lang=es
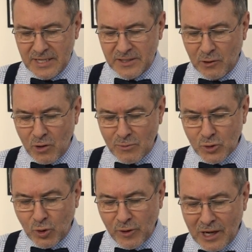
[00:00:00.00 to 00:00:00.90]

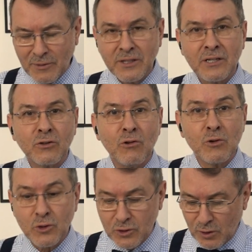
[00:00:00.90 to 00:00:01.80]
Saludamos cordialmente a
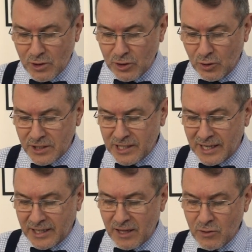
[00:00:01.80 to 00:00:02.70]
todos los auditores de
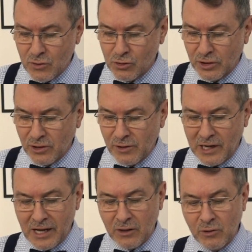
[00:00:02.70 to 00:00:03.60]
la radio Correo
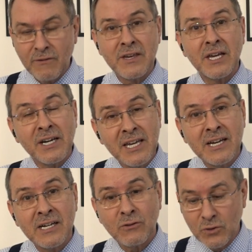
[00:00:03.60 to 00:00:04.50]
del Lago de
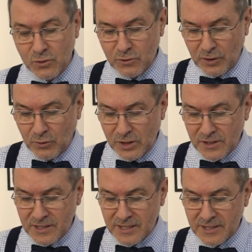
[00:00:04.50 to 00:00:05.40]
Villarrica, con sus
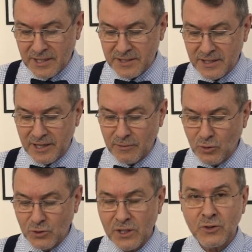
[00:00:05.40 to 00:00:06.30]
frecuencias en esa
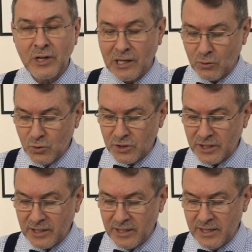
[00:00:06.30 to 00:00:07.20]
hermosa zona
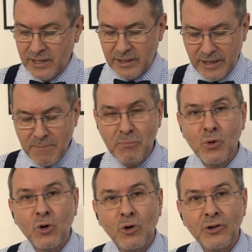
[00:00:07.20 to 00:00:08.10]
lacustre, en
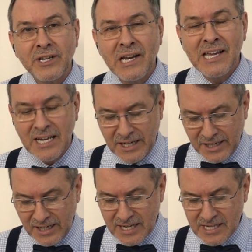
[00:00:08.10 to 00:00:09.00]
Pucón y
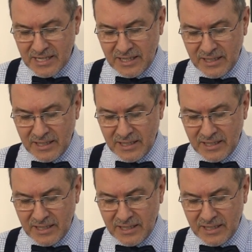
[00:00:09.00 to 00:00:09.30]
Licanray.